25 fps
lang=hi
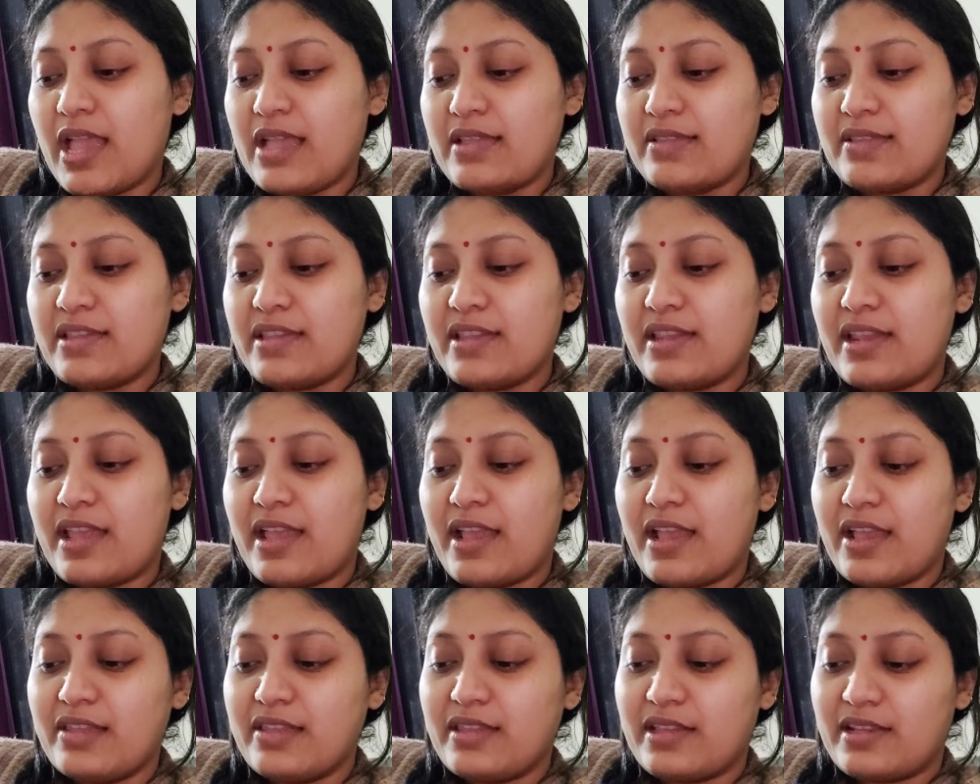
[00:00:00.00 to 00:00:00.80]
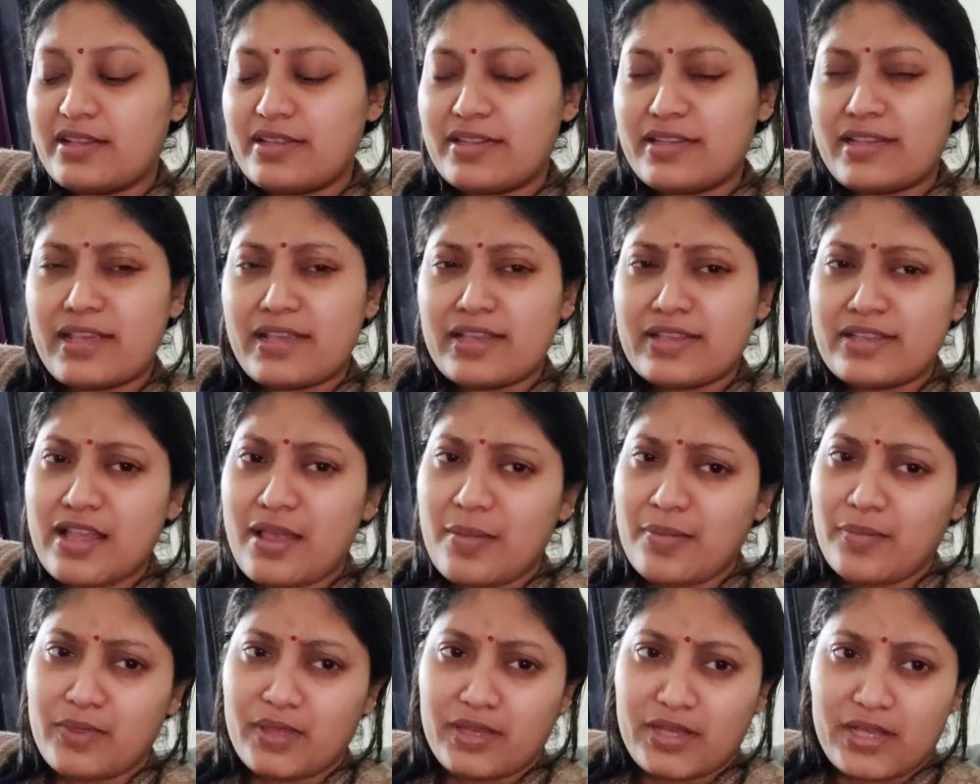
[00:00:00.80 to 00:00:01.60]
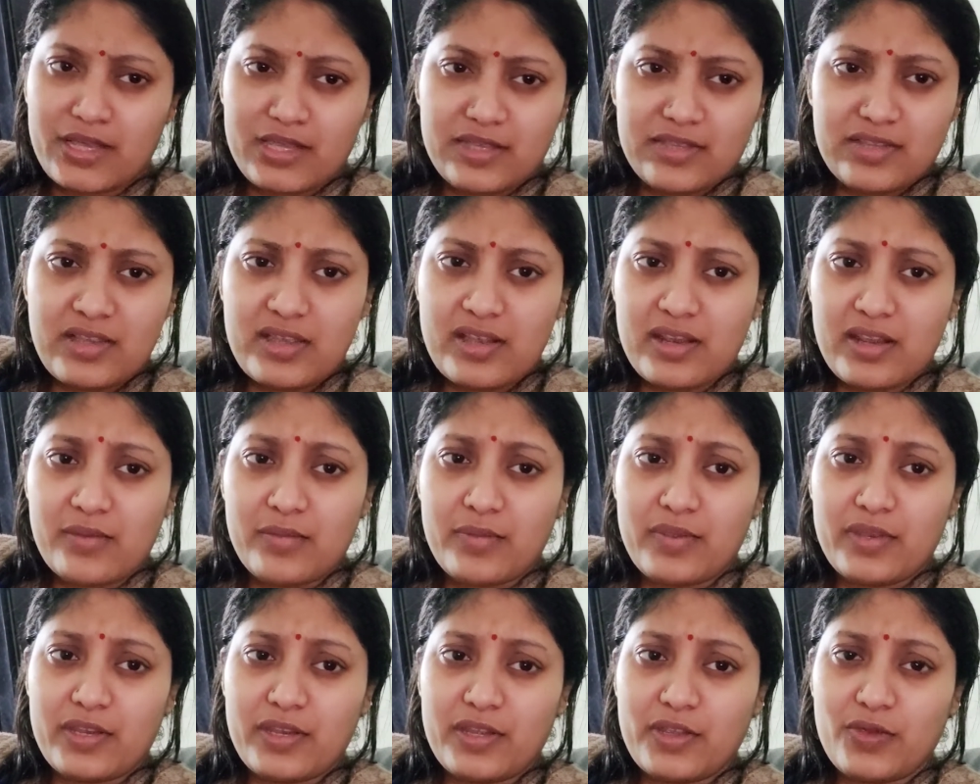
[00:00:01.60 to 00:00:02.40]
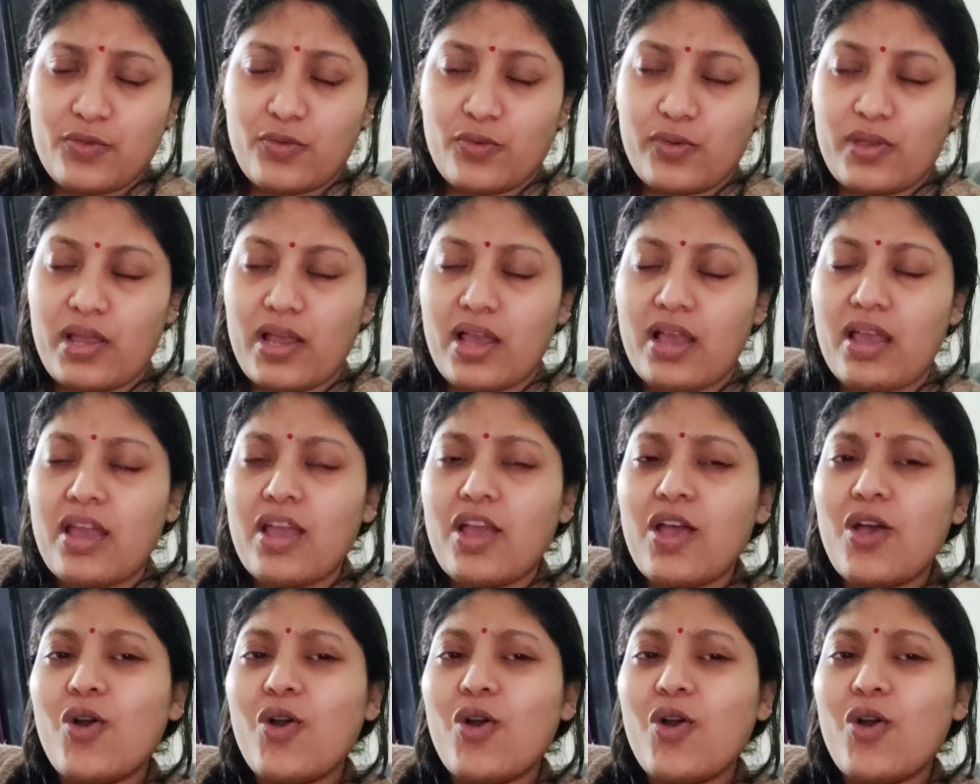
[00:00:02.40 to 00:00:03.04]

ऐसे ही रहेगा तक्ष के एग्ज़ाम तक कहीं जाना भी नहीं होगा